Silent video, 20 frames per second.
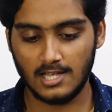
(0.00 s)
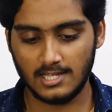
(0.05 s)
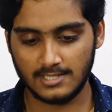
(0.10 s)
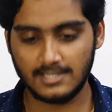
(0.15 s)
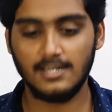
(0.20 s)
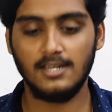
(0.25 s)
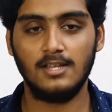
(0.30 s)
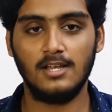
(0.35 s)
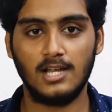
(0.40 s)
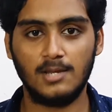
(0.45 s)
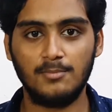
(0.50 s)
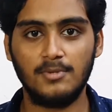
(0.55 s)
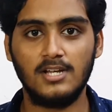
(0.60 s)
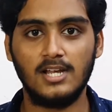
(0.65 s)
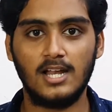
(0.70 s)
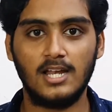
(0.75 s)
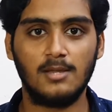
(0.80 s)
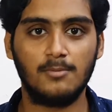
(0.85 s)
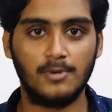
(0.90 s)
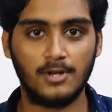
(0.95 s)
சரி நம்ம
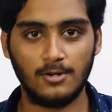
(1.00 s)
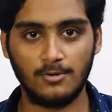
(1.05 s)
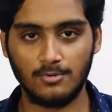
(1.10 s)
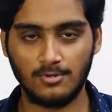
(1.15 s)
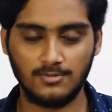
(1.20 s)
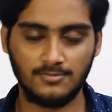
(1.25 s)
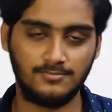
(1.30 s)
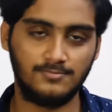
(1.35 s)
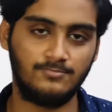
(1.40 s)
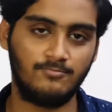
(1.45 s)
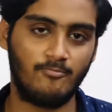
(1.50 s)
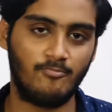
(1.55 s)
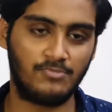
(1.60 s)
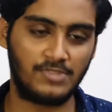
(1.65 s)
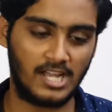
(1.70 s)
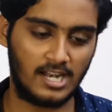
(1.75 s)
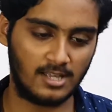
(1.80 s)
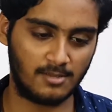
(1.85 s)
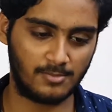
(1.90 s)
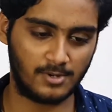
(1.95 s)
நாளைக்கு பண்ணிவிடுவோம்
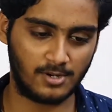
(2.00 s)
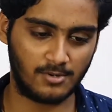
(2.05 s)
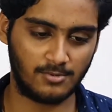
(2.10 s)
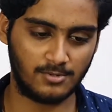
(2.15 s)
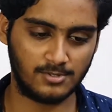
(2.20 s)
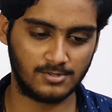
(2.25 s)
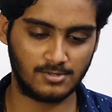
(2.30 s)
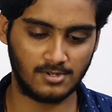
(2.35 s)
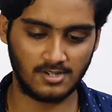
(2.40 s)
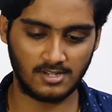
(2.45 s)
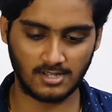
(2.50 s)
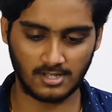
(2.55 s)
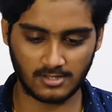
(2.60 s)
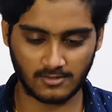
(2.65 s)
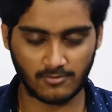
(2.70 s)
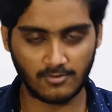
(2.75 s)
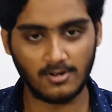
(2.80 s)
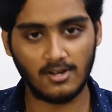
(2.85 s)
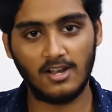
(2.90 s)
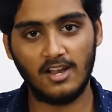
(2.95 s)
நாளைக்கு பண்ணிவிடுவோம்னு சொல்லிட்டு
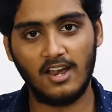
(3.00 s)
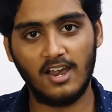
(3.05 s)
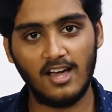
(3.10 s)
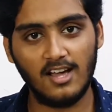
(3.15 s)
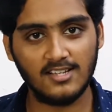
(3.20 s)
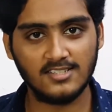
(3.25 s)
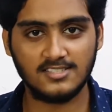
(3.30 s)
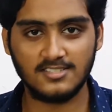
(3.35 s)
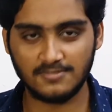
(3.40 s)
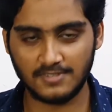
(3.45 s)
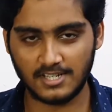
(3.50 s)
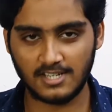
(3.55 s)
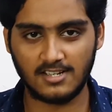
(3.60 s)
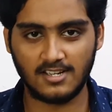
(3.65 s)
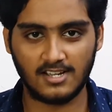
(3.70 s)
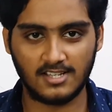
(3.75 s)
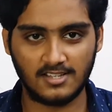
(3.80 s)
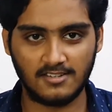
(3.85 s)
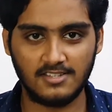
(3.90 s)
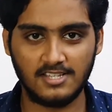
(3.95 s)
அந்த லாஸ்ட் வீக்
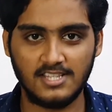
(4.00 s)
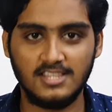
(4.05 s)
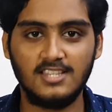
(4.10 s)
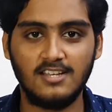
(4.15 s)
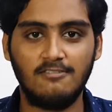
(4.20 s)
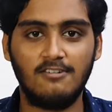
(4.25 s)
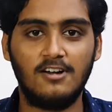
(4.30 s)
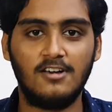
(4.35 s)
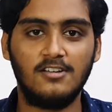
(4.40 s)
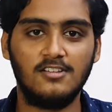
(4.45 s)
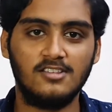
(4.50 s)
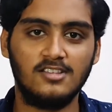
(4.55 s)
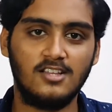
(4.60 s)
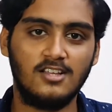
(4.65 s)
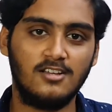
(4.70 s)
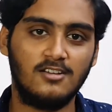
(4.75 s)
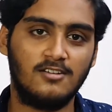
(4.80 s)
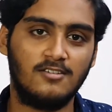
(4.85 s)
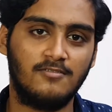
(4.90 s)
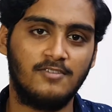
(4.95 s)
அதாவது இந்த வாரம்
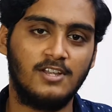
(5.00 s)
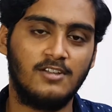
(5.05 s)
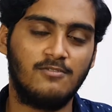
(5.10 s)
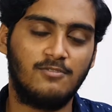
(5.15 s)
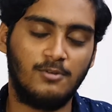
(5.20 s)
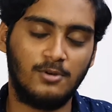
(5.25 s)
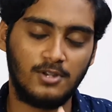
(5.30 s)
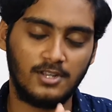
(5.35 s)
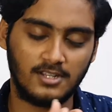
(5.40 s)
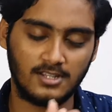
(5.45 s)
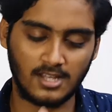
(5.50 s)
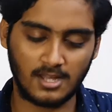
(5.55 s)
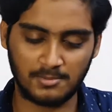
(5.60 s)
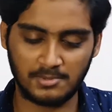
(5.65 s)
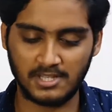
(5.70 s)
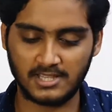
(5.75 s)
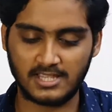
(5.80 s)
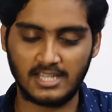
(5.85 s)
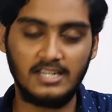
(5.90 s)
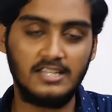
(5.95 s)
தான் வீக் ஃபோர்டீன் தான்
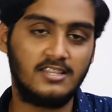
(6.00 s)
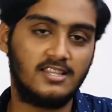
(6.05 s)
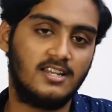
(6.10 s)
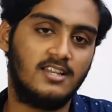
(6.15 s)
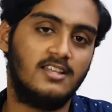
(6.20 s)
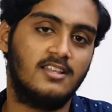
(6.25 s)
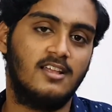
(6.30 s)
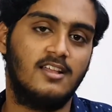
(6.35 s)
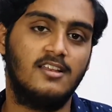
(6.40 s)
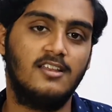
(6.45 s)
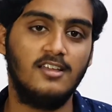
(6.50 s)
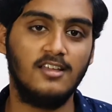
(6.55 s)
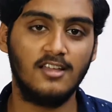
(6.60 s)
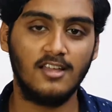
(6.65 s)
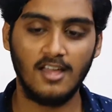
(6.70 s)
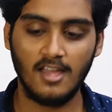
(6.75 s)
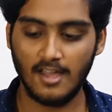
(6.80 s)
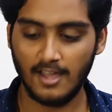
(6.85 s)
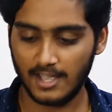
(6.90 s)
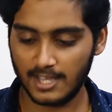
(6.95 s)
அப்படியே தள்ளி தள்ளி தள்ளி
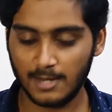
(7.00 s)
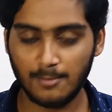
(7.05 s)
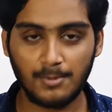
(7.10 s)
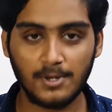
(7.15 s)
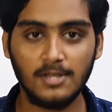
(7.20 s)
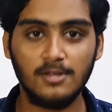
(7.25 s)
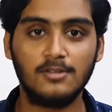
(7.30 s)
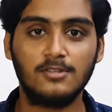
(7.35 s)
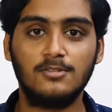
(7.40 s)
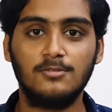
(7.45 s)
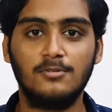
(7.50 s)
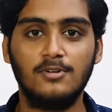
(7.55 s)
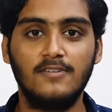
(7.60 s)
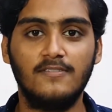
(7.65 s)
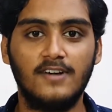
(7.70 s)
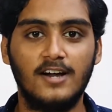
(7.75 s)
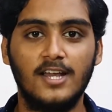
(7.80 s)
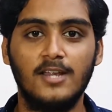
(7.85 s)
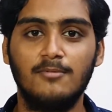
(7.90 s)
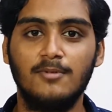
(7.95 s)
இப்படிங்கிறதுக்குள்ளே
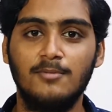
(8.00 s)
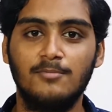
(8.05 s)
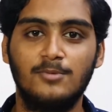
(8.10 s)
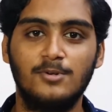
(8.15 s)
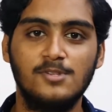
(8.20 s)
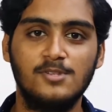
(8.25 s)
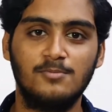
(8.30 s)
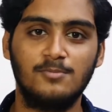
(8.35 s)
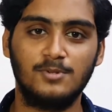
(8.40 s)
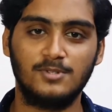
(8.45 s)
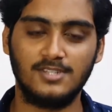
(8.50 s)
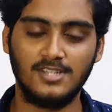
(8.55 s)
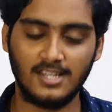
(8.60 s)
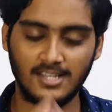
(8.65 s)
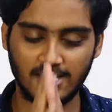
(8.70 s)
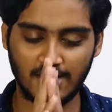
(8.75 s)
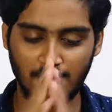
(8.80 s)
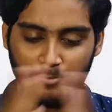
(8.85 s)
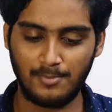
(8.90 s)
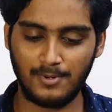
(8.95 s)
வாரமே முடிஞ்சு போச்சு
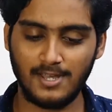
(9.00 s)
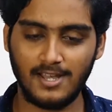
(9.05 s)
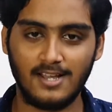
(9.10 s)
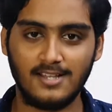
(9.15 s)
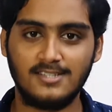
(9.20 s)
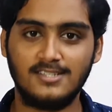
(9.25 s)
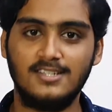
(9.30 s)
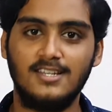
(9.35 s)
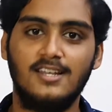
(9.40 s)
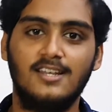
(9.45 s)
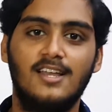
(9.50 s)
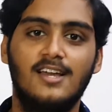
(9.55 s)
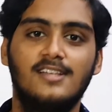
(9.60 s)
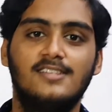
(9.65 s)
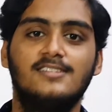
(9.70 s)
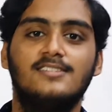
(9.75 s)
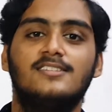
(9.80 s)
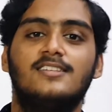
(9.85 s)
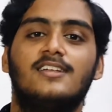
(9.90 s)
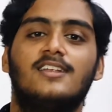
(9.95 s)
அது எப்படி ஆச்சு என்ன
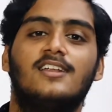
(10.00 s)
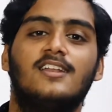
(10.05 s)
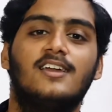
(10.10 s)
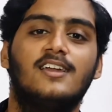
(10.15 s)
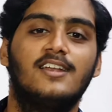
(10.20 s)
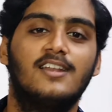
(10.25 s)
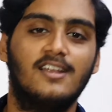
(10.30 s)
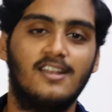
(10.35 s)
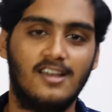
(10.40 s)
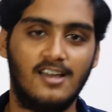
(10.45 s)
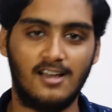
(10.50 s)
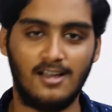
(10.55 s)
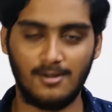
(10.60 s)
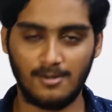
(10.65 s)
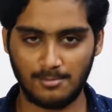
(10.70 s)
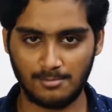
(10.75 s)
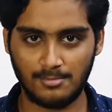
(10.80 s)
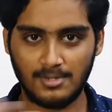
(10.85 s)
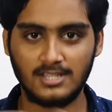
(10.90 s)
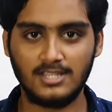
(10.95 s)
ஆச்சுன்னு தெரியல ஏன்னா நான்
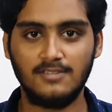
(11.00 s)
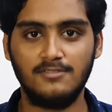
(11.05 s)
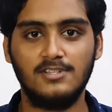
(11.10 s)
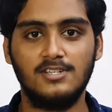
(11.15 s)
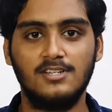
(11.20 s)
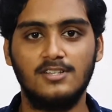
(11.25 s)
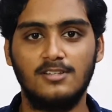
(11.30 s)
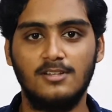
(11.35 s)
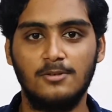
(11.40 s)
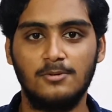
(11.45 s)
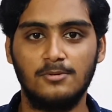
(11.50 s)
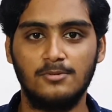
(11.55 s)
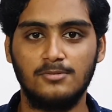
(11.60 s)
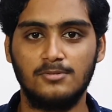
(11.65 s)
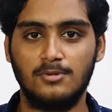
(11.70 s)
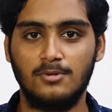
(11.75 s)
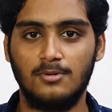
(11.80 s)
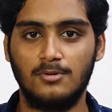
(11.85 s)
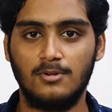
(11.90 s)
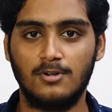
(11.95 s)
மற்ற விஷயத்துலேயும்
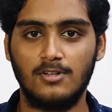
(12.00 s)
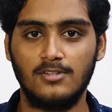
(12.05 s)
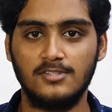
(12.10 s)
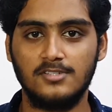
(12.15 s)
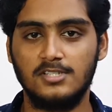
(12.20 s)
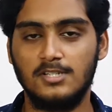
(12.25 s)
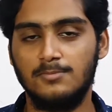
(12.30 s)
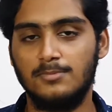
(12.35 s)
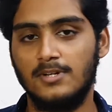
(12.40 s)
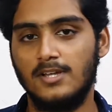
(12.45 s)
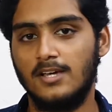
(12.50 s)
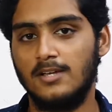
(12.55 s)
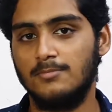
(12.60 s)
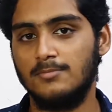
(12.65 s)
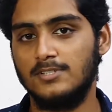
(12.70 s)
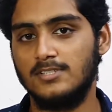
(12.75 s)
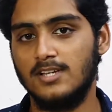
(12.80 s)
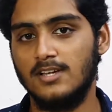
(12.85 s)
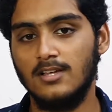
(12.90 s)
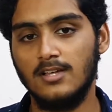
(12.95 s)
கொஞ்சம் கான்சன்ட்ரேட் பண்ண
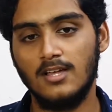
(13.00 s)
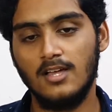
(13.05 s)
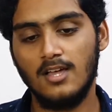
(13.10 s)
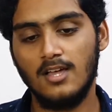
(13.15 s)
ஆரம்பித்தேன்